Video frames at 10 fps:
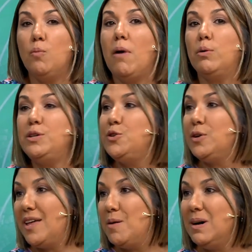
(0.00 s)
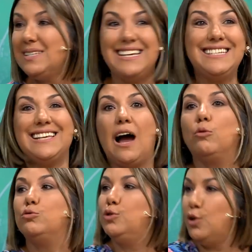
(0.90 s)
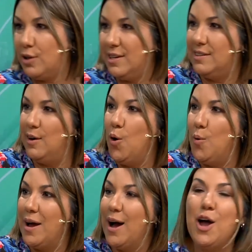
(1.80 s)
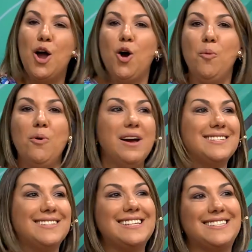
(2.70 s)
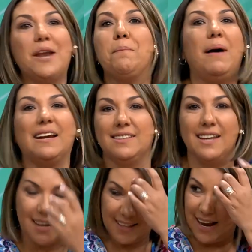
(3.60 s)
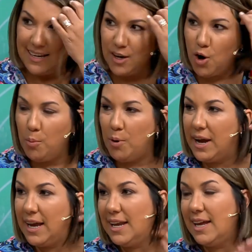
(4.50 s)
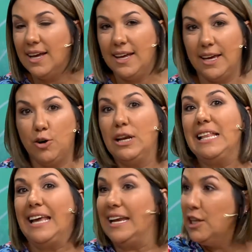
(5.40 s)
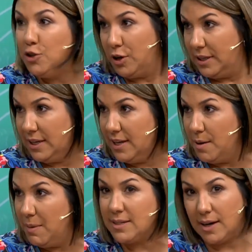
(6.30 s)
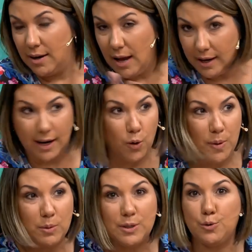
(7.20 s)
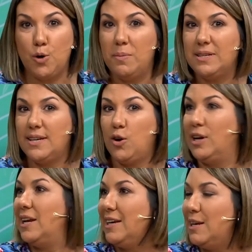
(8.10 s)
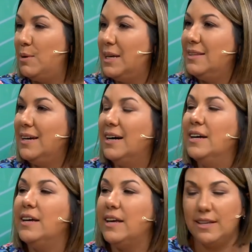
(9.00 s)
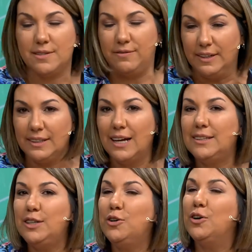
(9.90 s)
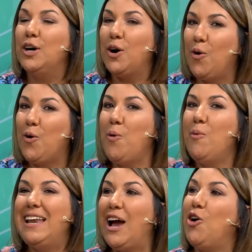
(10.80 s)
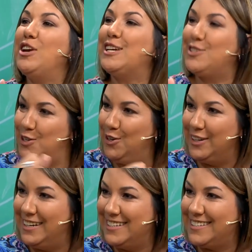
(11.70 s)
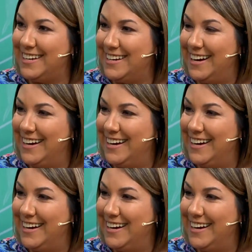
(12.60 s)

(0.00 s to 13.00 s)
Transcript: Mauricio, que además es autor de esta obra. Exactamente. ¿Cómo es ser partner de alguien como él, eh, con el talento que tiene además? Acá, lo vimos hace unos meses con El Equilibrista, es fantástico. ¿Cómo es la conexión en escena?